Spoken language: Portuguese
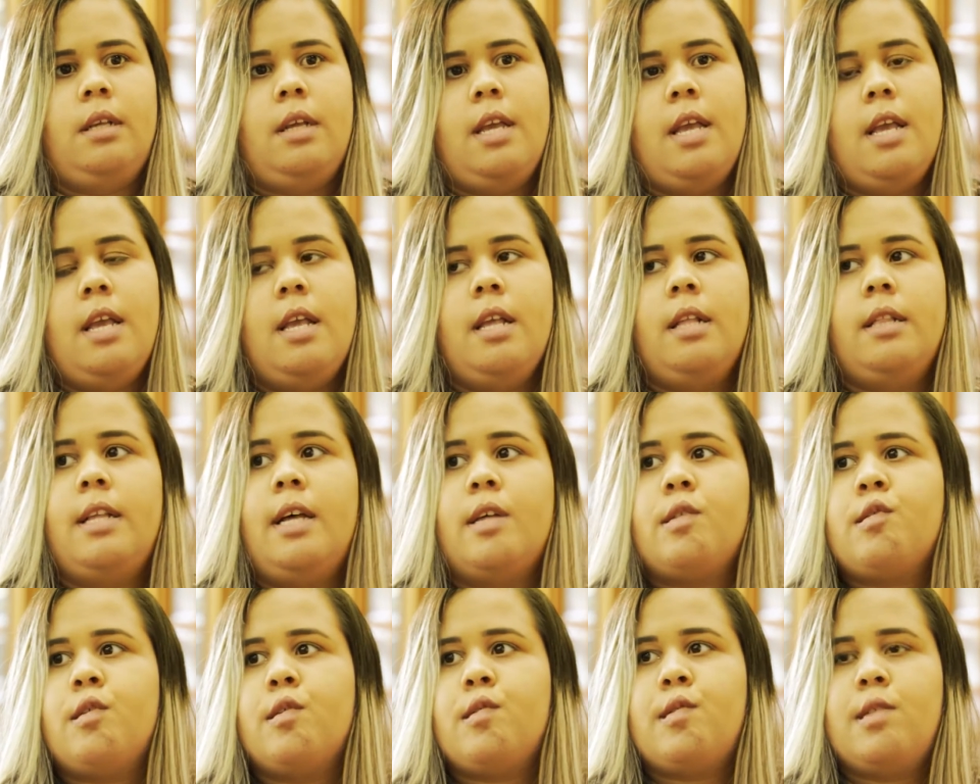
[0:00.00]
em,
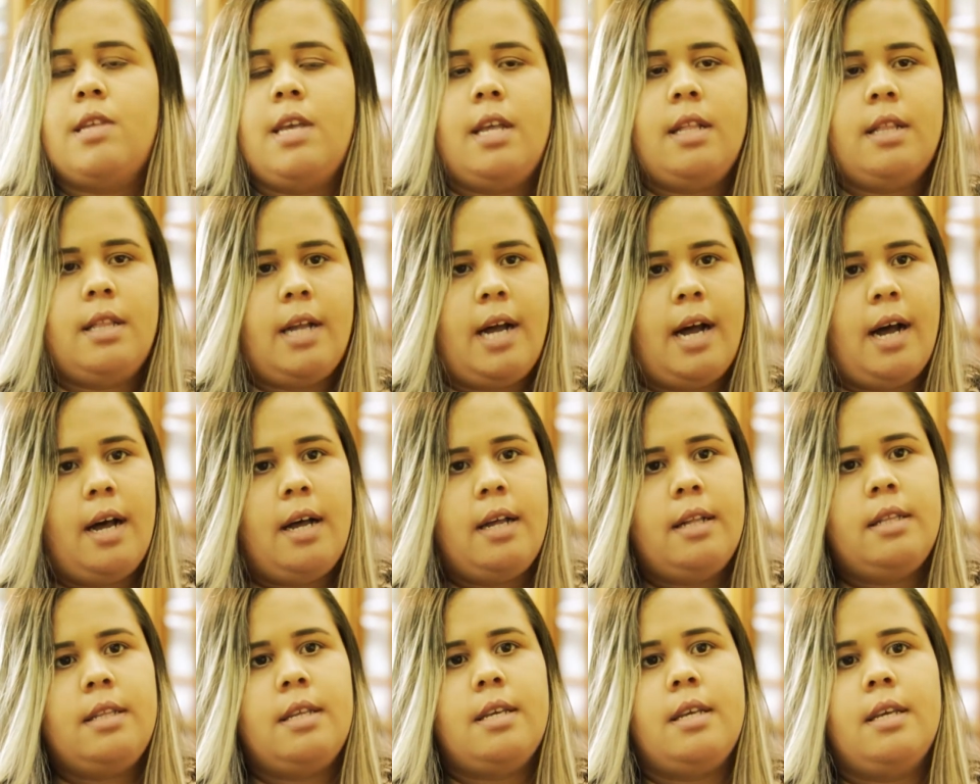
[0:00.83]
da
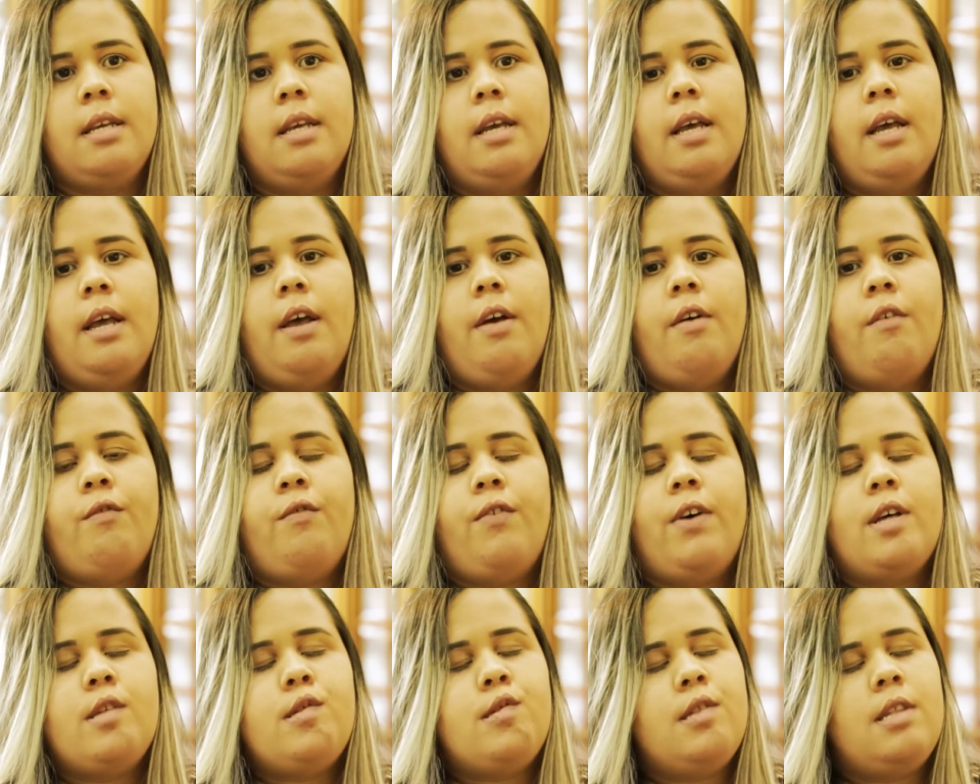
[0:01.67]
sociedade,
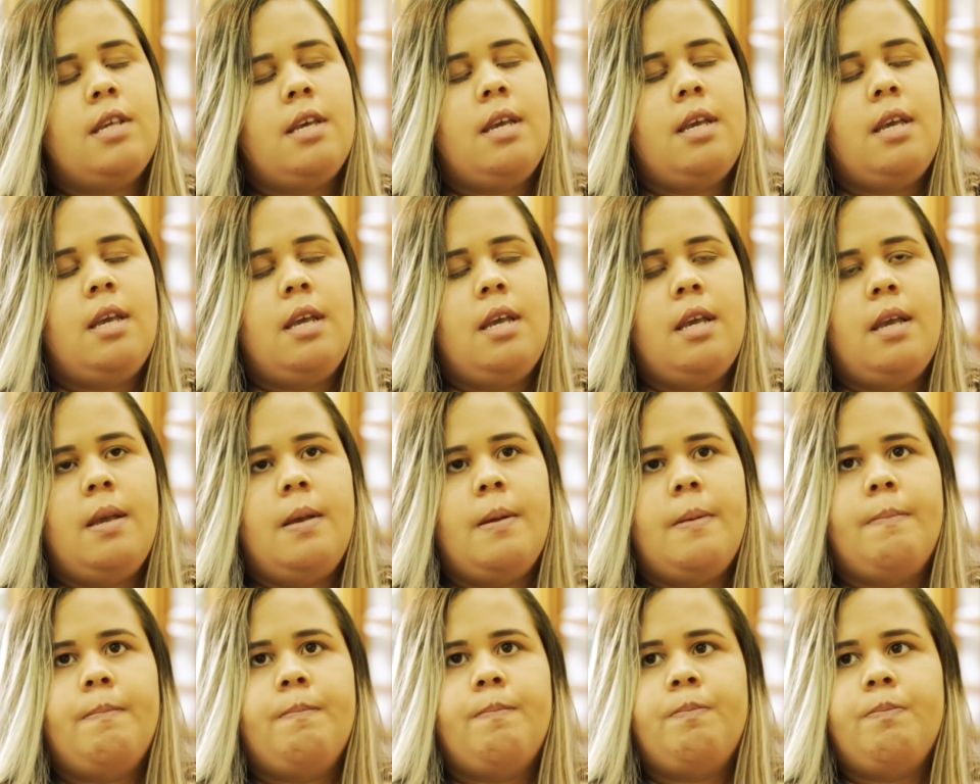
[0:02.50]

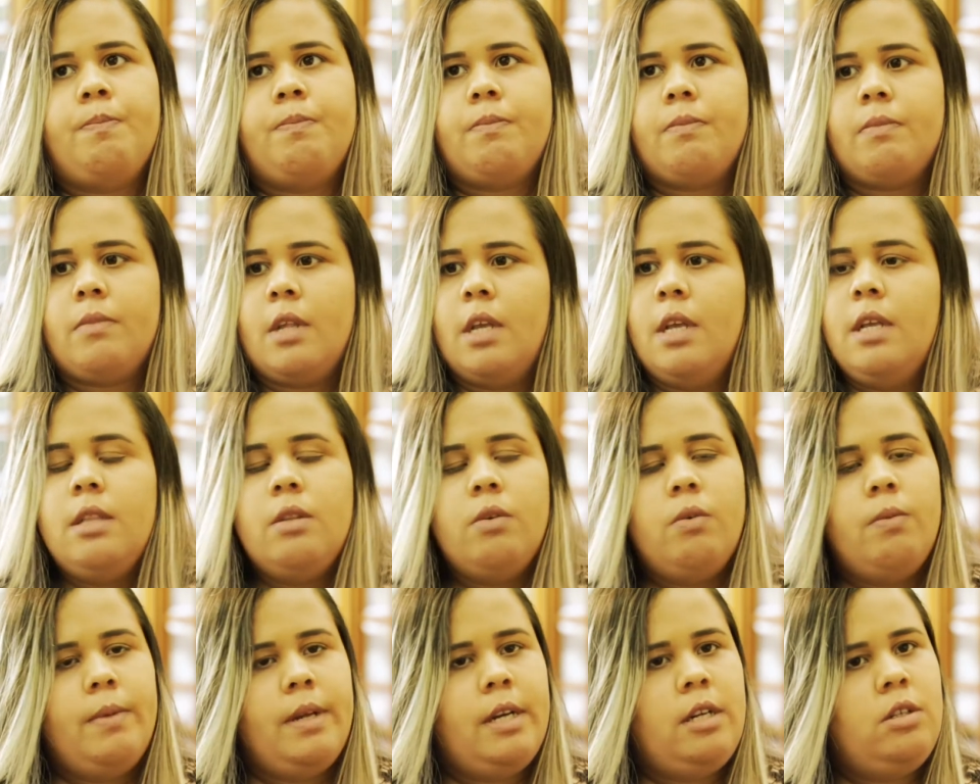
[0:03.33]
fazer
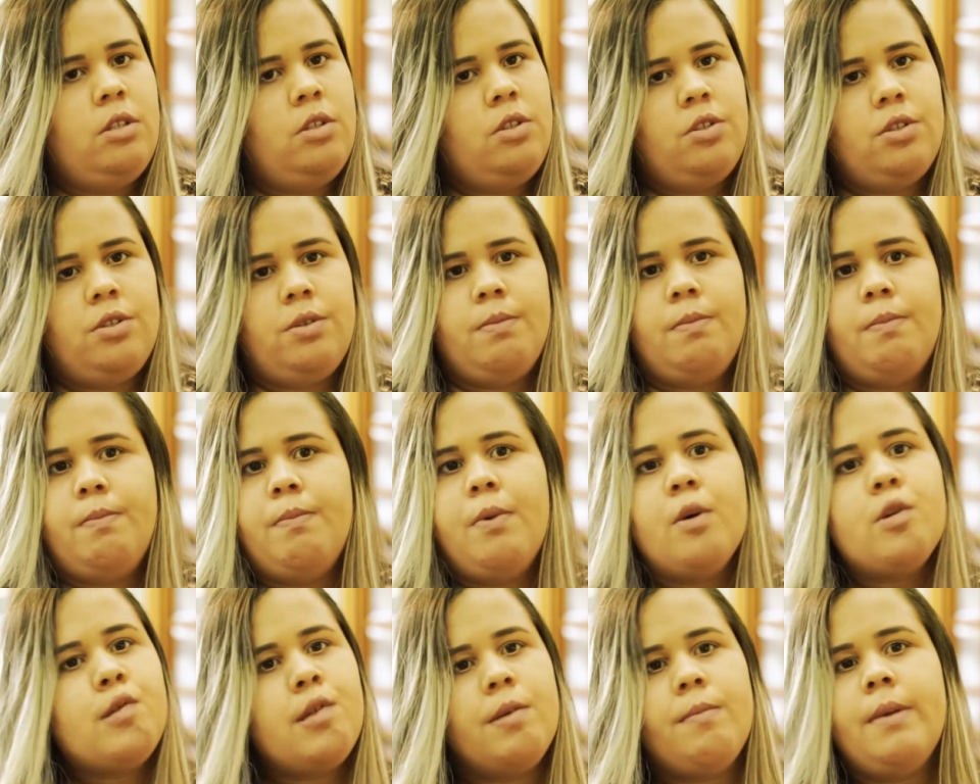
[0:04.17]
inúmeras
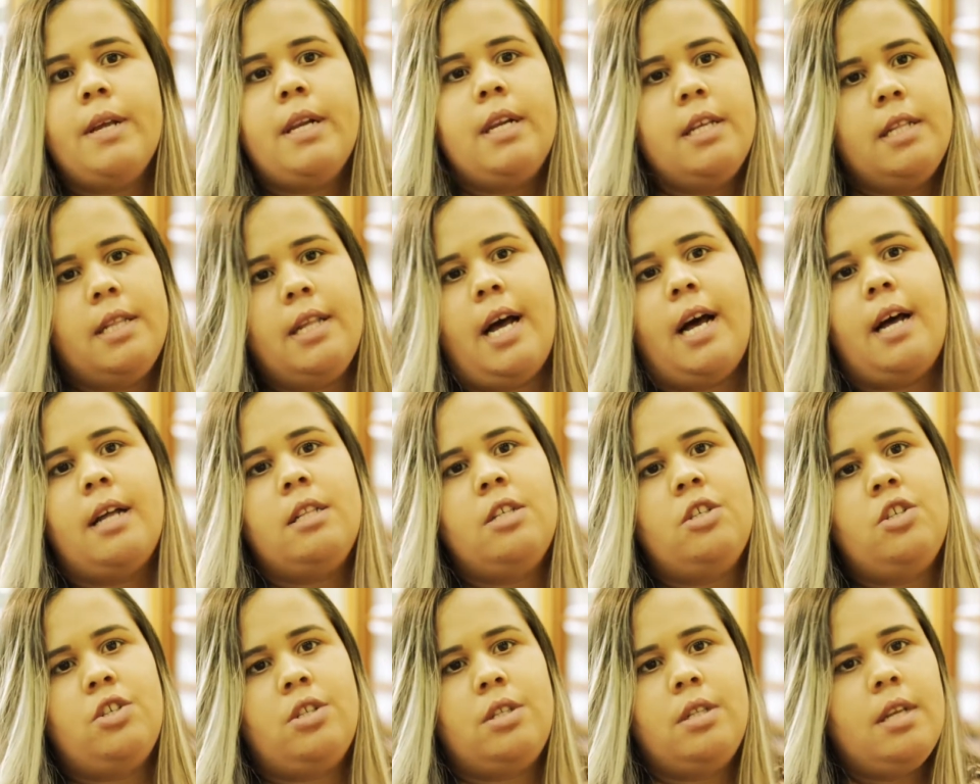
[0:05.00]

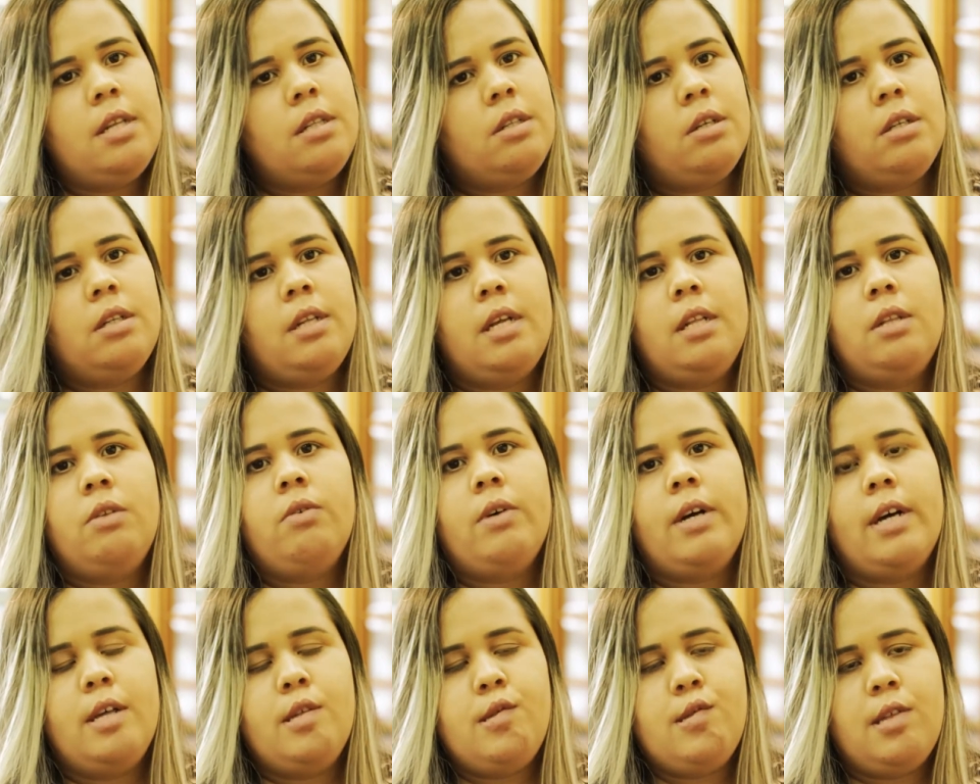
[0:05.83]
possibilidades dentro da
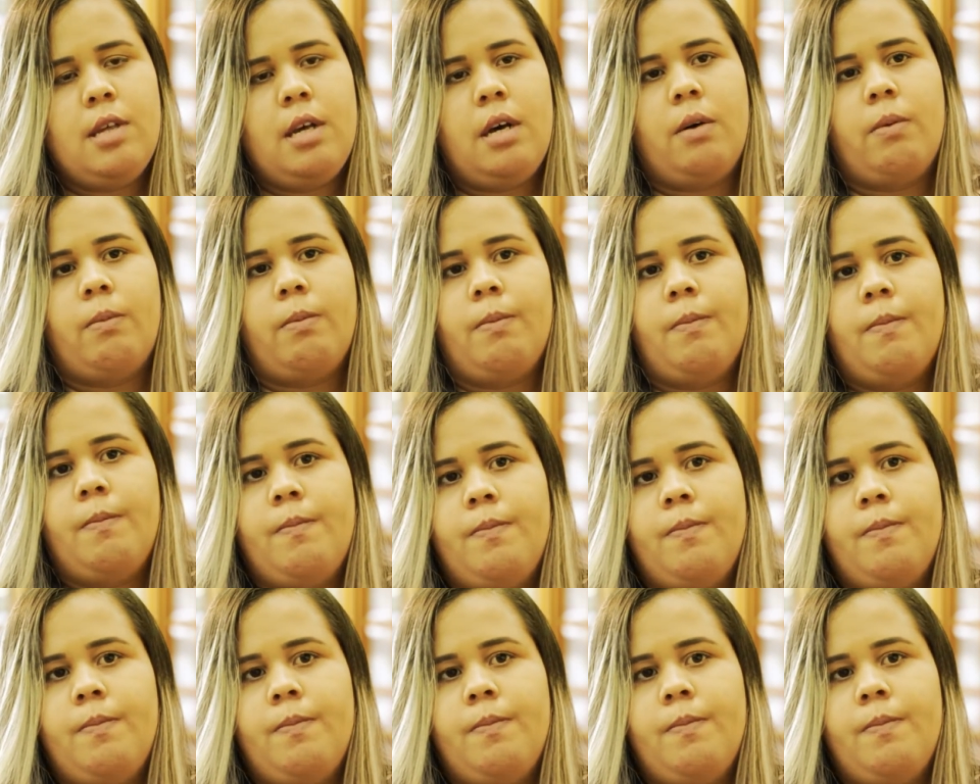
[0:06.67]
educação.